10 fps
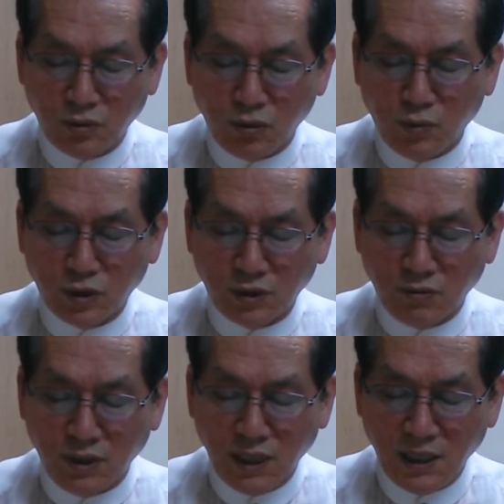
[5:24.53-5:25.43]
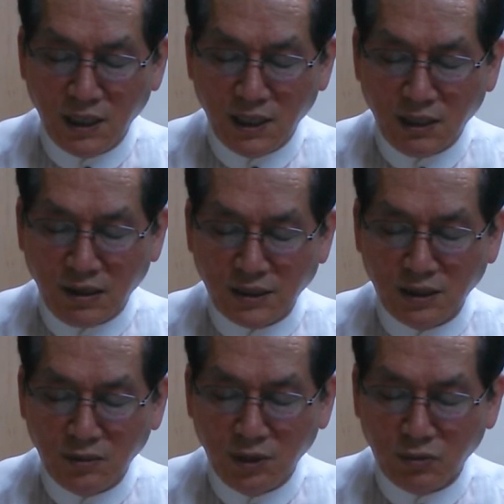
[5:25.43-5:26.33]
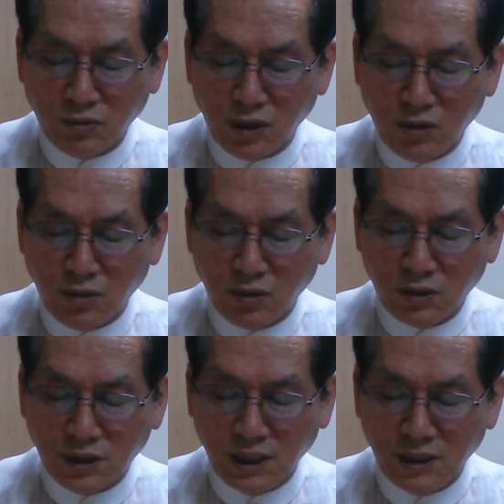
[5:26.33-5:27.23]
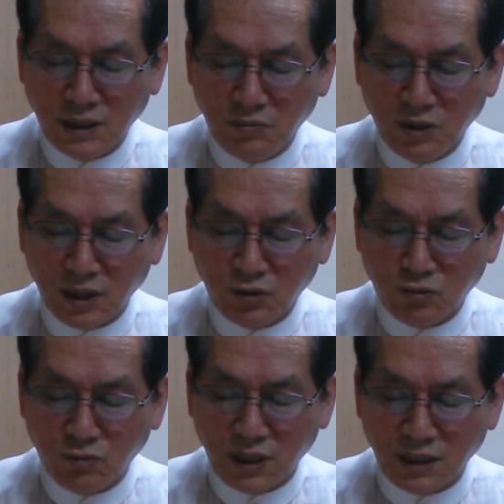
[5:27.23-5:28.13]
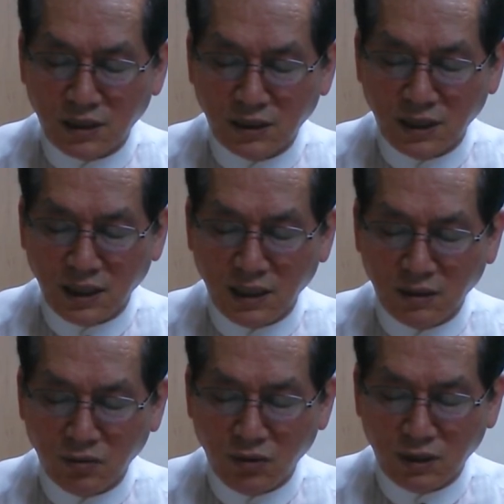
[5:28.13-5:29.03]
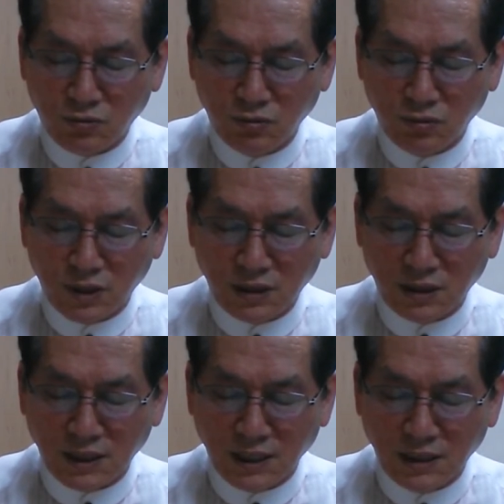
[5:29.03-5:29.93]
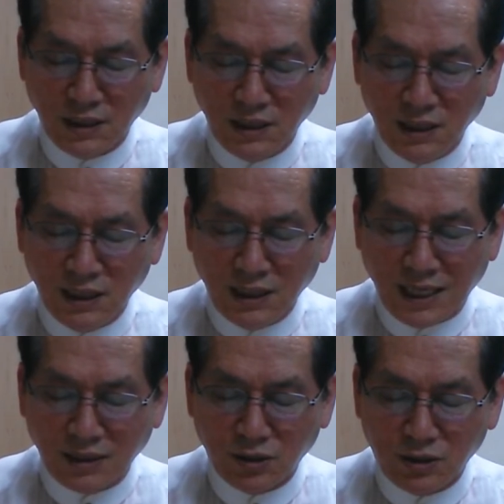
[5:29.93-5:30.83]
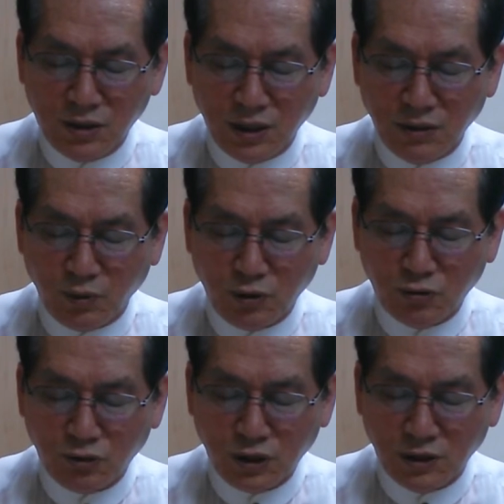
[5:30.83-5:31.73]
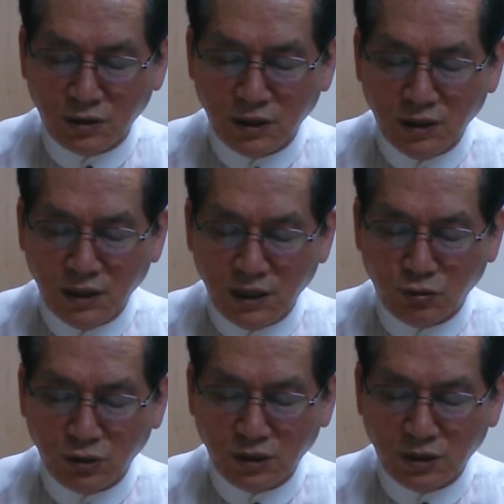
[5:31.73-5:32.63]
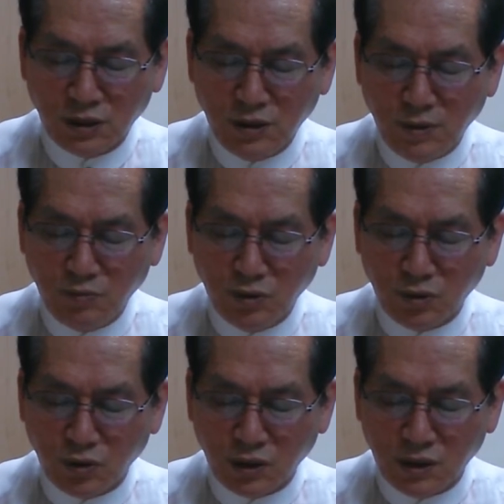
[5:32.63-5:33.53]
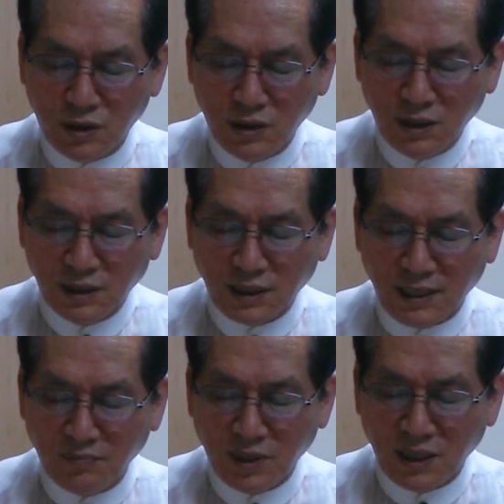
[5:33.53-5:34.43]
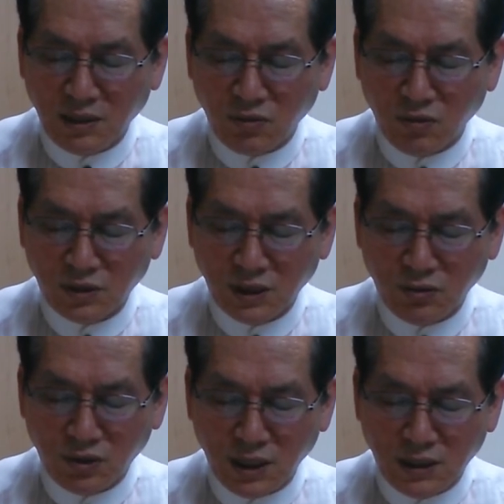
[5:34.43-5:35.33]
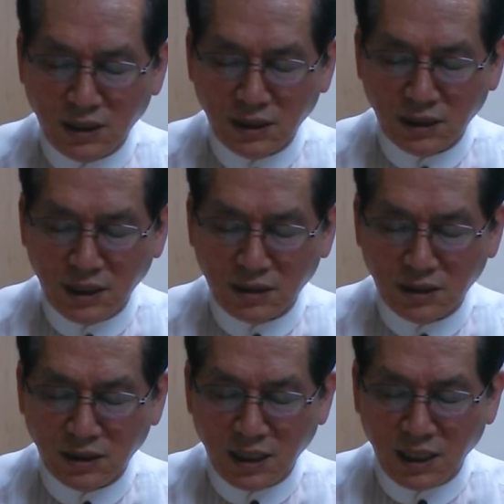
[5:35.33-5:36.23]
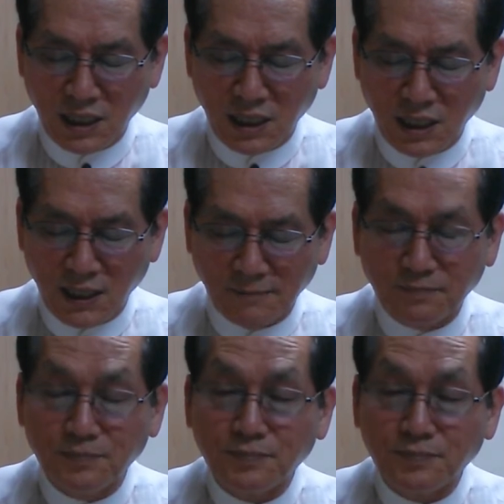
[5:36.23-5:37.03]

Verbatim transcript: 돌보심과 관심의 눈길로 그의 심령에 충만할 것이다. 또한 구주께서 자기 양들을 위해 보여주신 주시는 끊임없는 노력을 담대하고 새롭게 인식될 것이다.